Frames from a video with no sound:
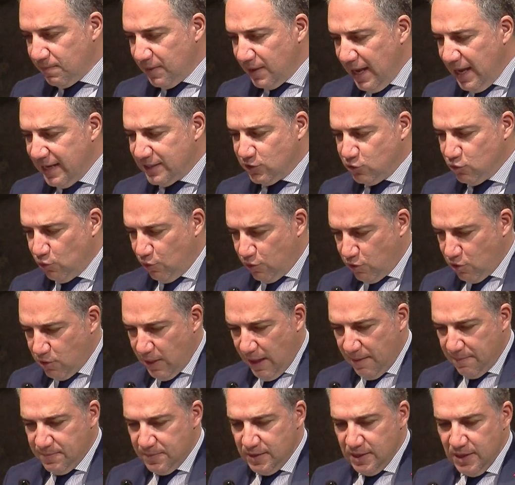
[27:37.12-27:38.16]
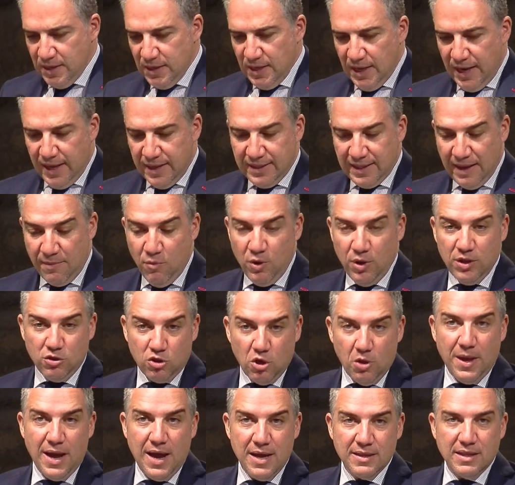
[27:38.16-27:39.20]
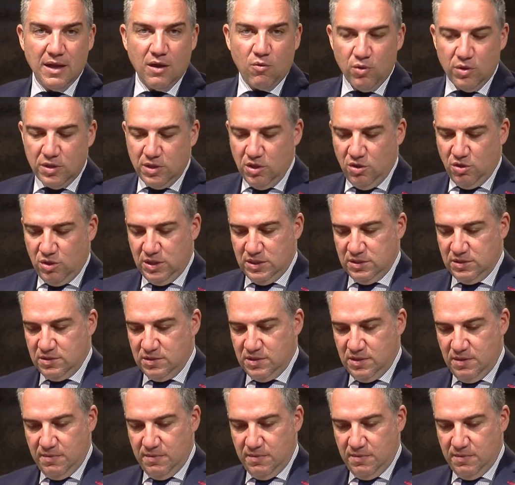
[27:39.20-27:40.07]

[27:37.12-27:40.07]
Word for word: a su ciudad. Estamos en todas estas cuestiones.